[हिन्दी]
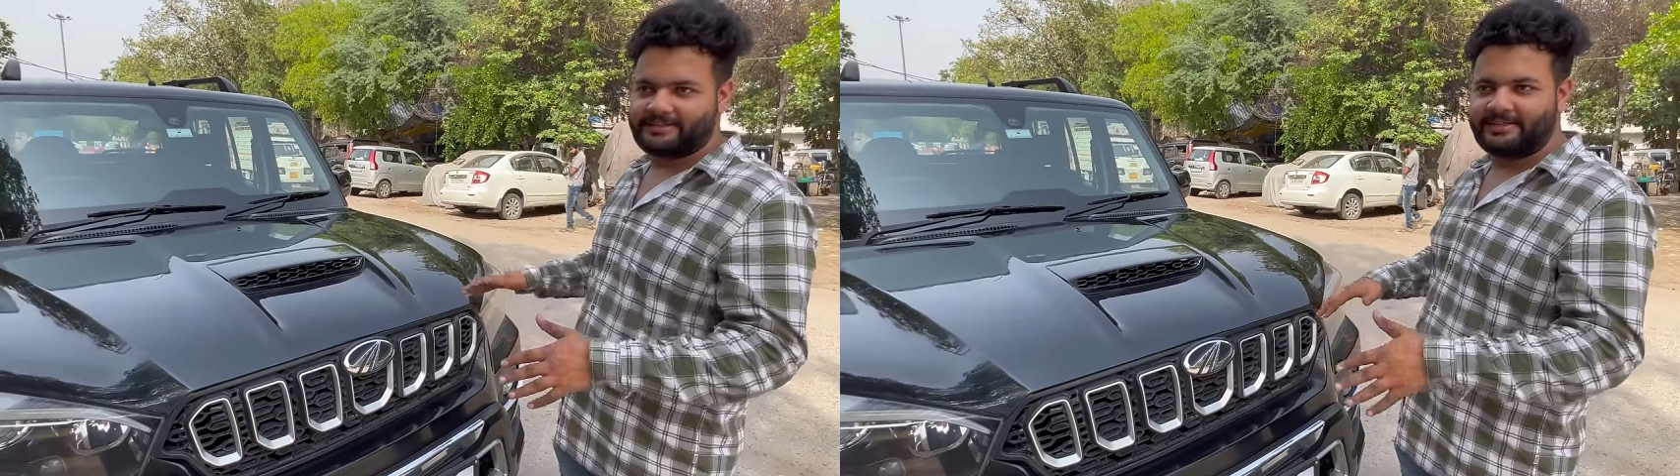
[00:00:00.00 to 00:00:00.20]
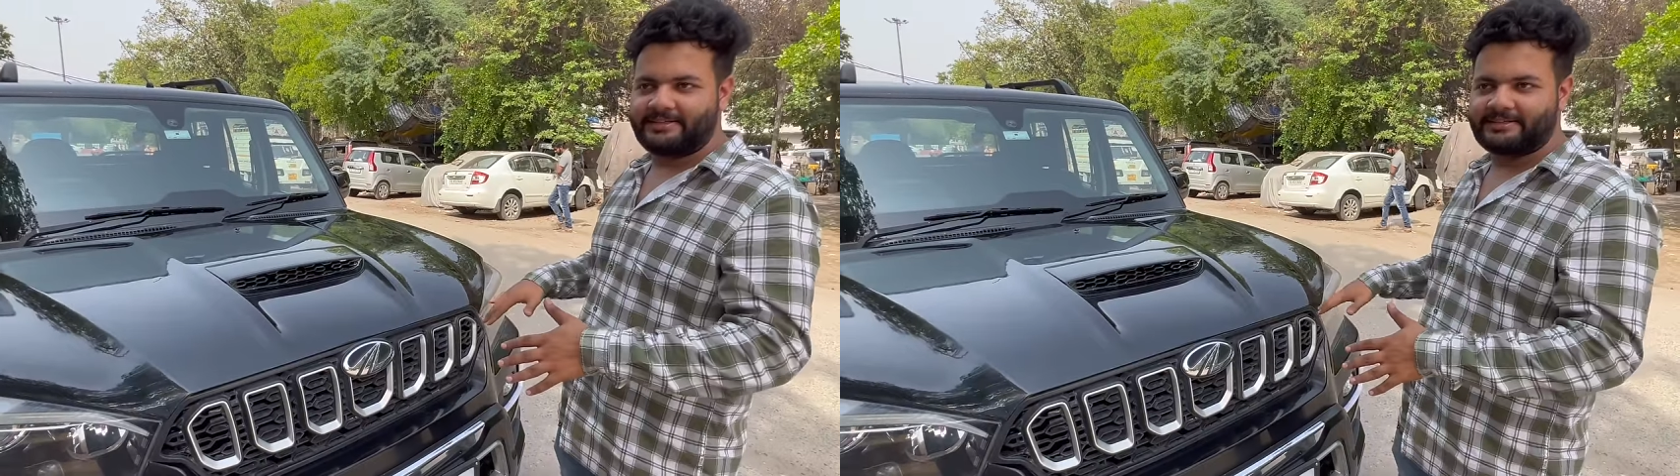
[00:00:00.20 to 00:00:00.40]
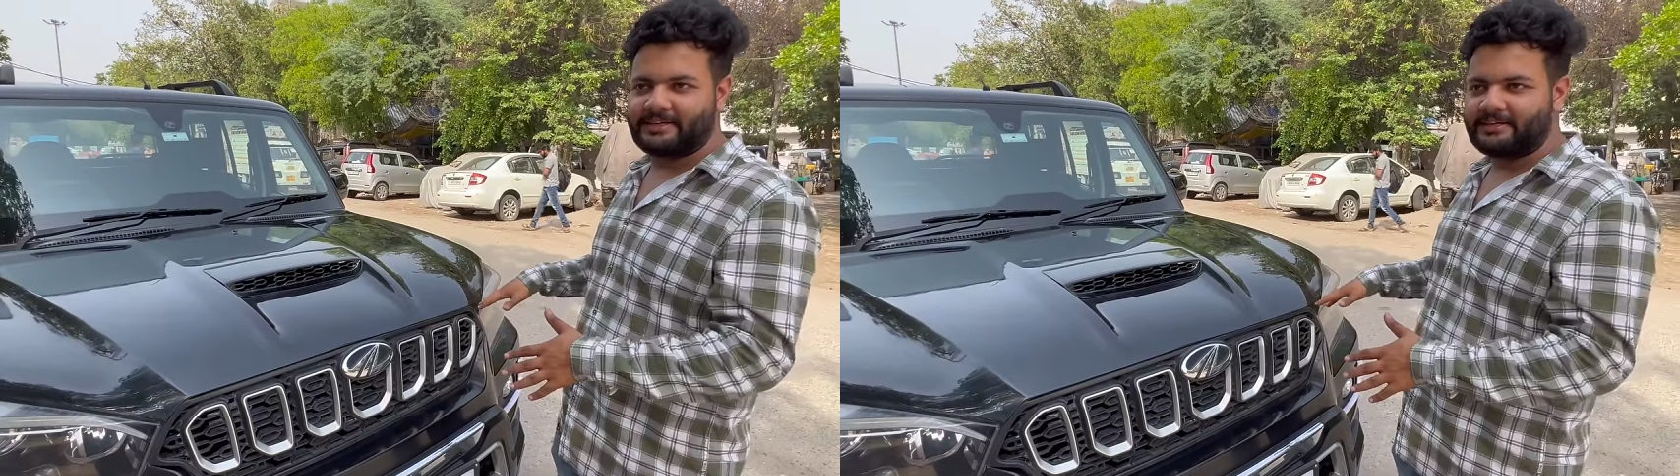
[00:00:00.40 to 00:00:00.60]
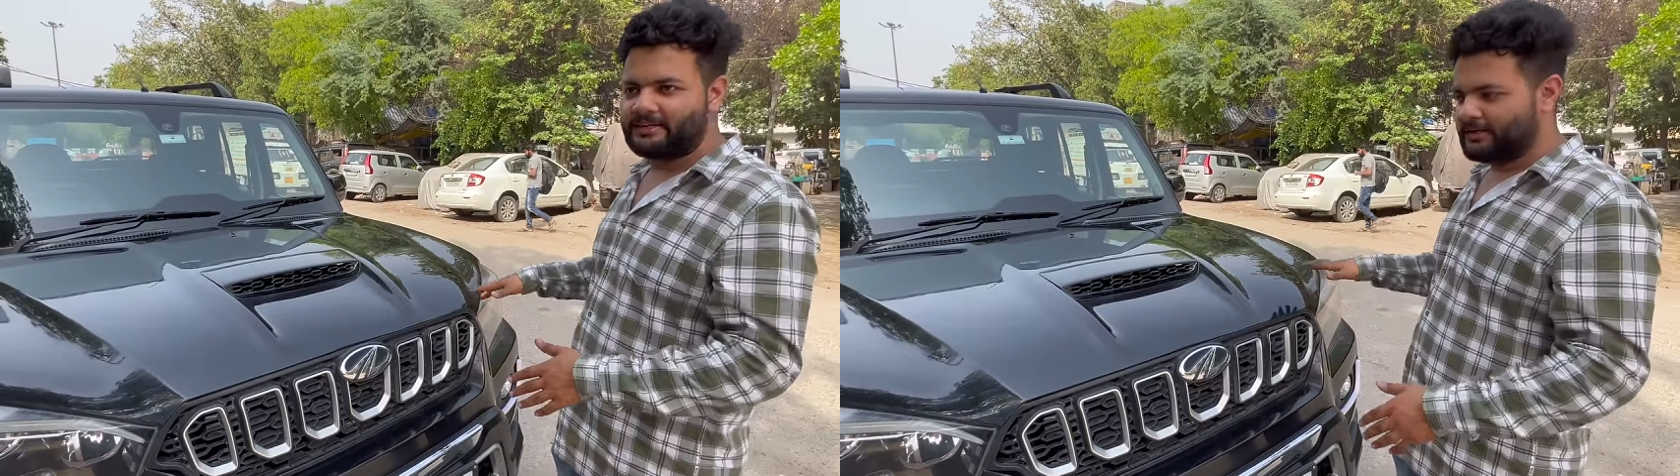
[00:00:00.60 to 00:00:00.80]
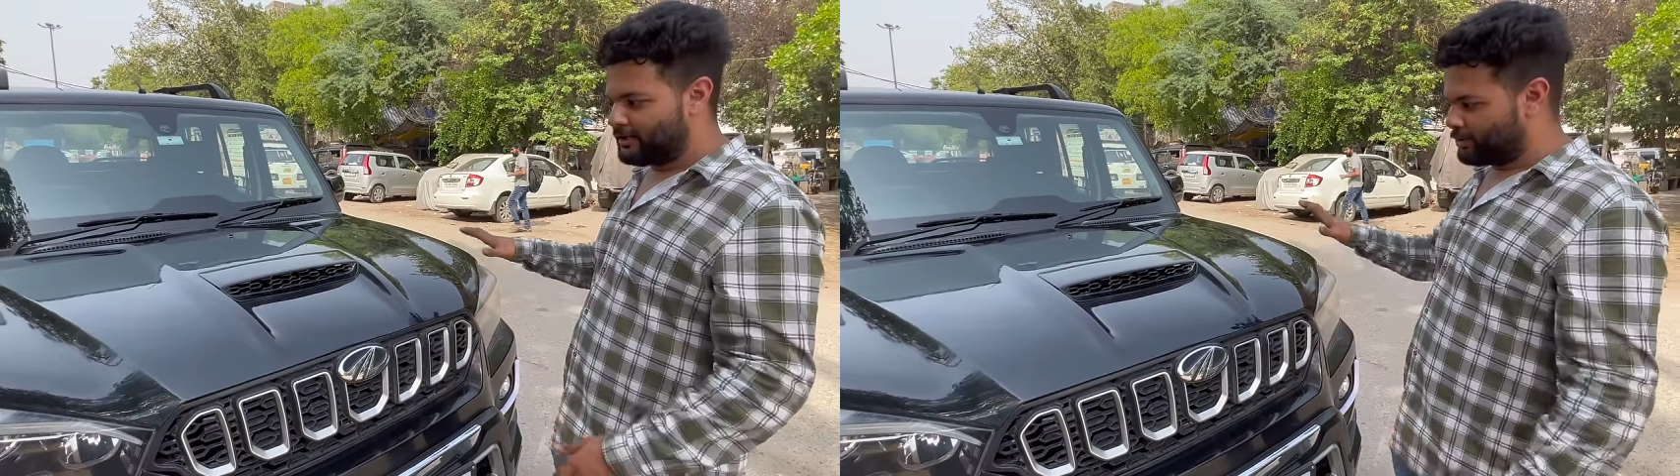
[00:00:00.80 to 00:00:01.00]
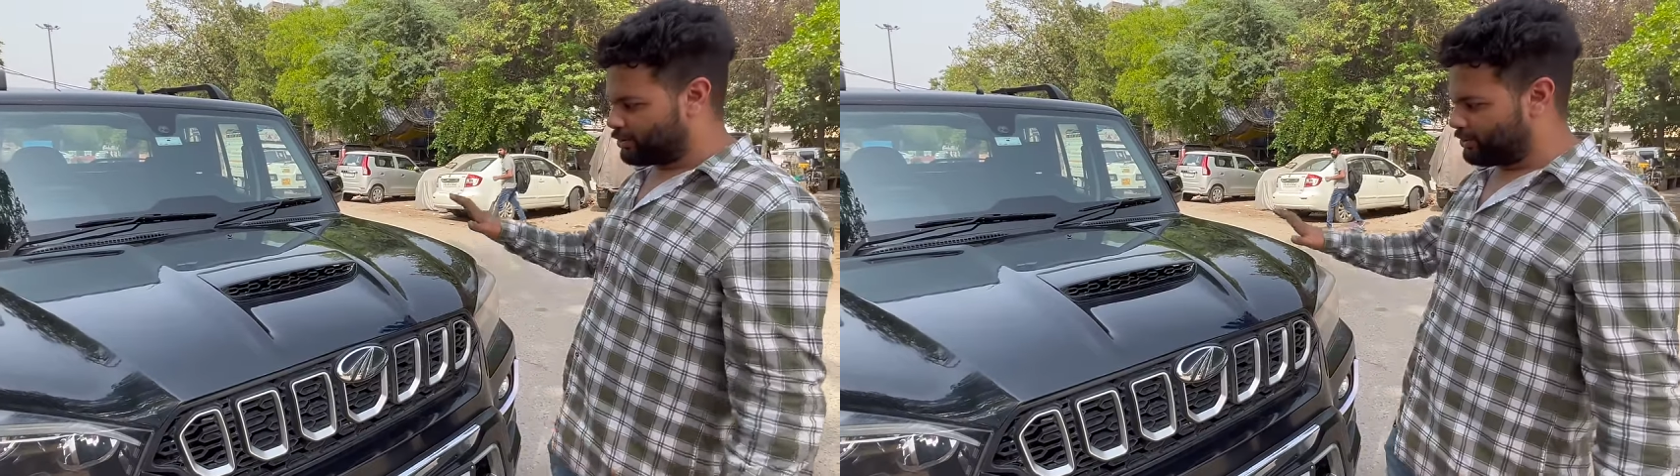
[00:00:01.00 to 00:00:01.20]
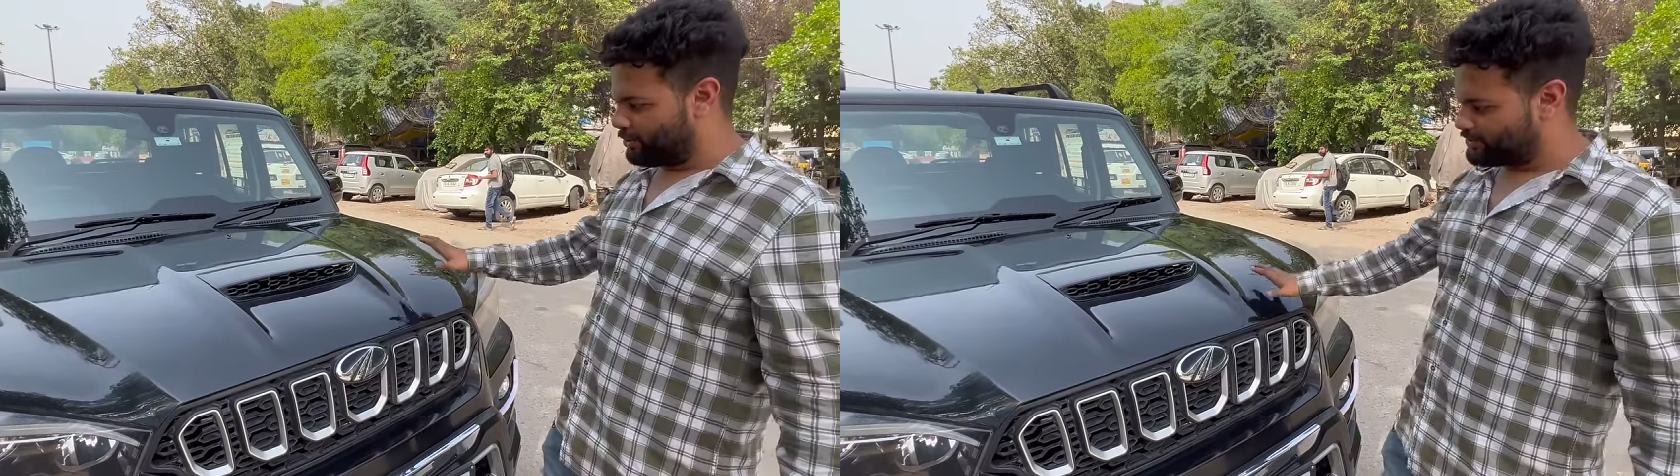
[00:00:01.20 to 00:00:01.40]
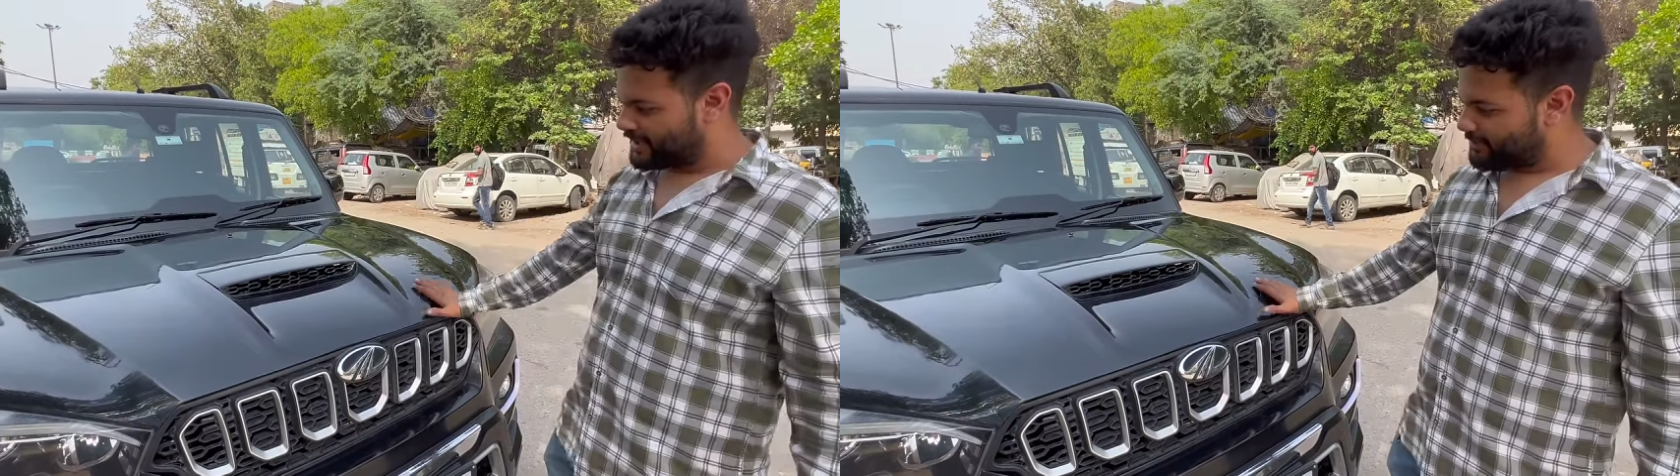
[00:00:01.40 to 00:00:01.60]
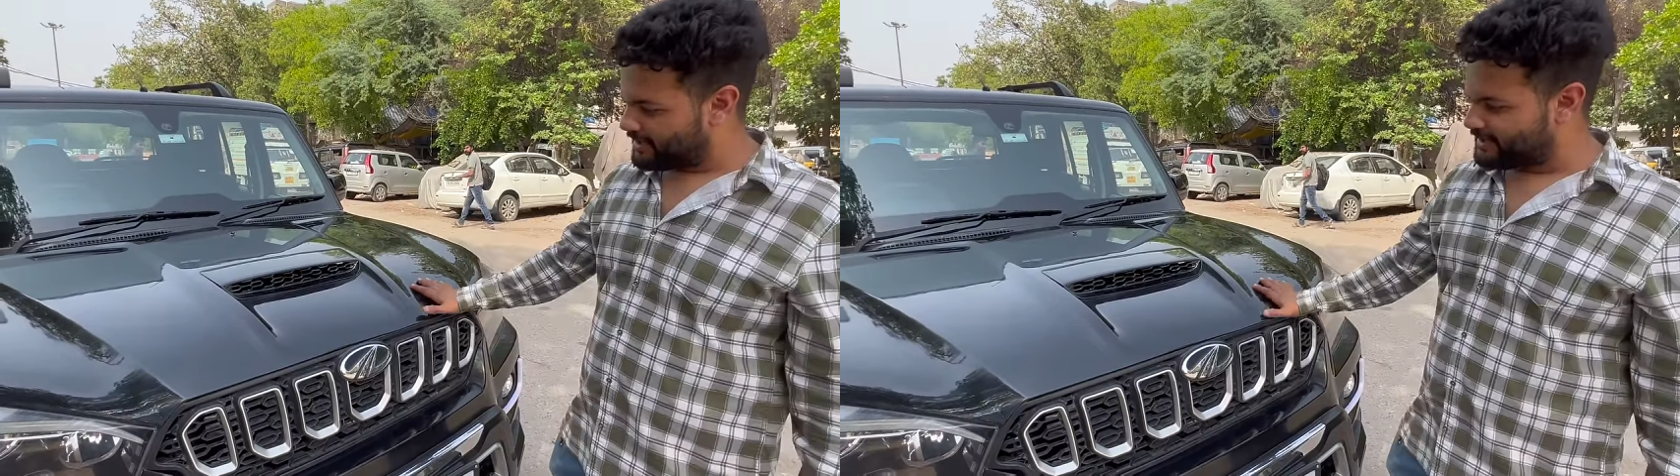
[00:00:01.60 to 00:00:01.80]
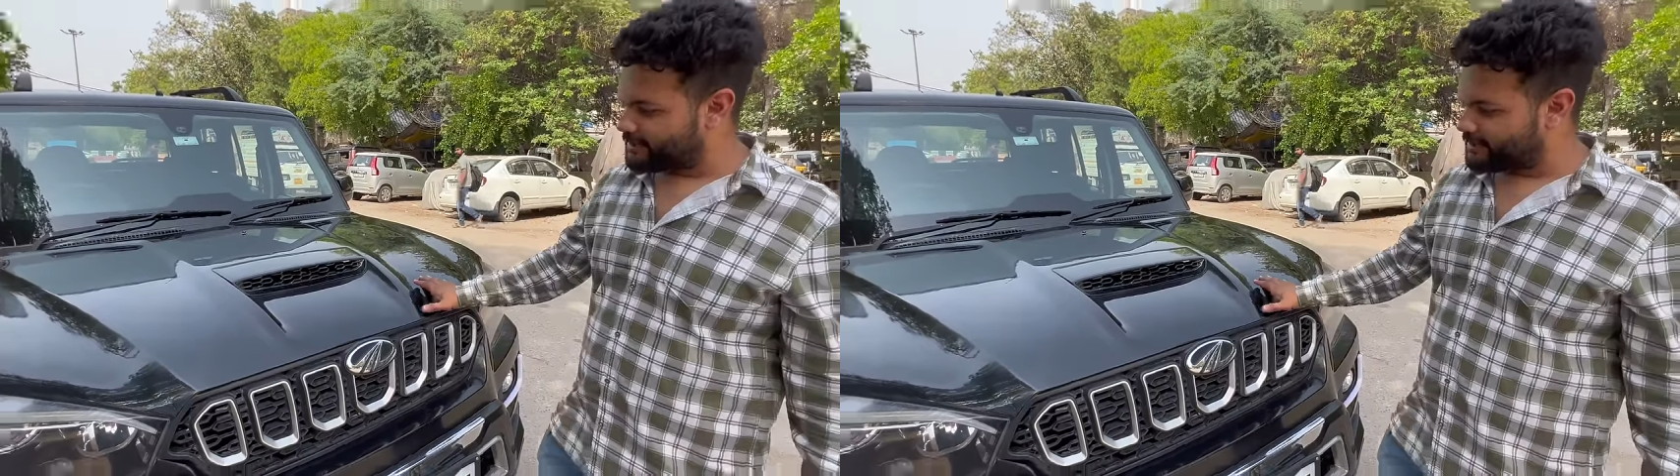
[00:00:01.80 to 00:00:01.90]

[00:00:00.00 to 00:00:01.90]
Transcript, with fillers: सीरीज़ का तो उसके बाद ही ये